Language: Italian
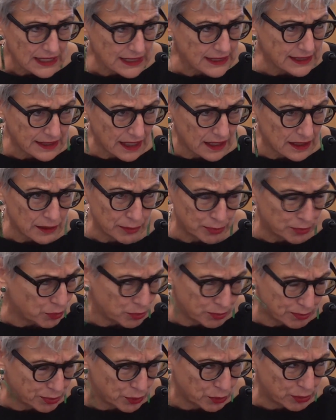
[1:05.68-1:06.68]
è stata
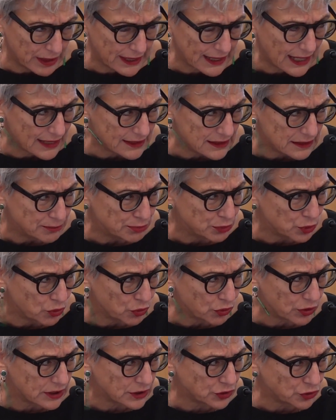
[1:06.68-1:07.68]
pubblicata in più
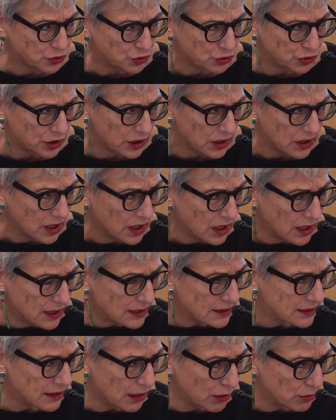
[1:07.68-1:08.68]
occasioni,
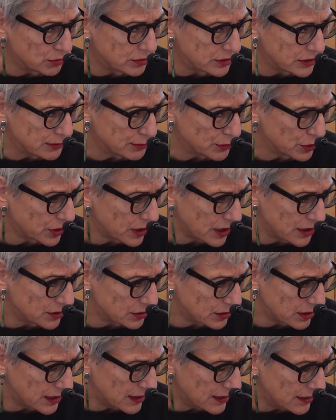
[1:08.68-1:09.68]
da ultimo
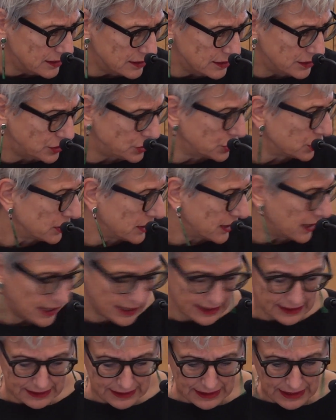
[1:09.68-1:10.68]
credo
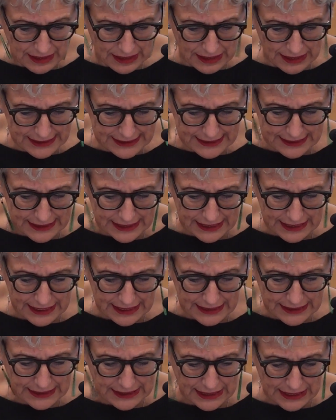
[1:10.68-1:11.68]
nell'edizione delle
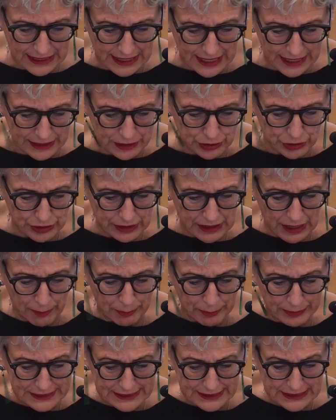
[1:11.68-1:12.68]
lettere Sellerio in
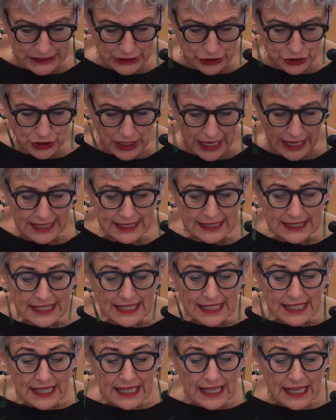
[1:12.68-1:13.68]
appendice.
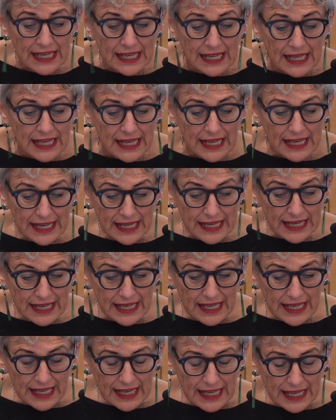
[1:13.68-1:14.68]

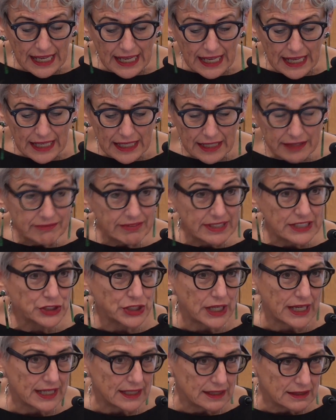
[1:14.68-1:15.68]
E
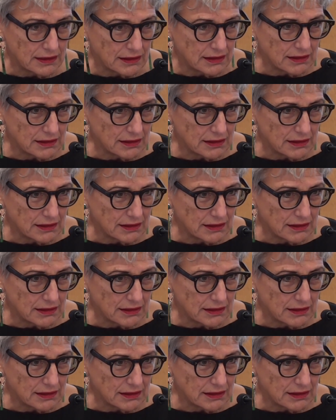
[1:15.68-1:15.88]
invece